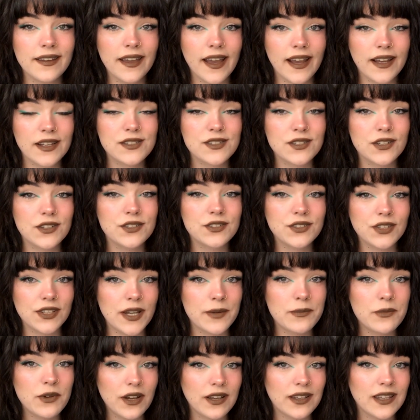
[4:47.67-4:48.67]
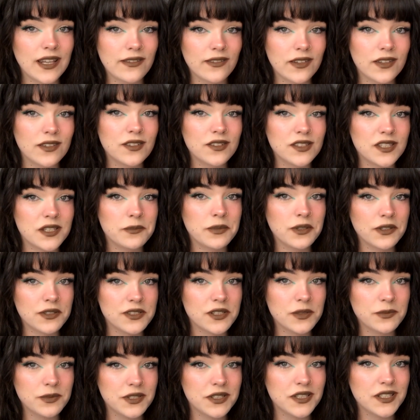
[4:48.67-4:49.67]
jak coś, to ja mogę nawet do ciebie
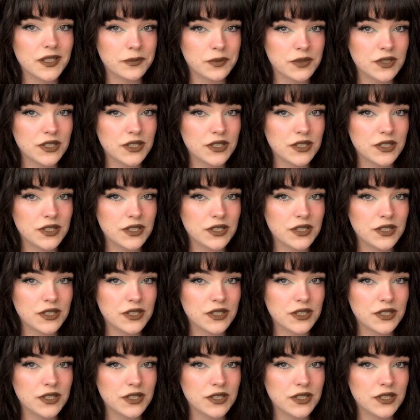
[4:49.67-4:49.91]
osobiście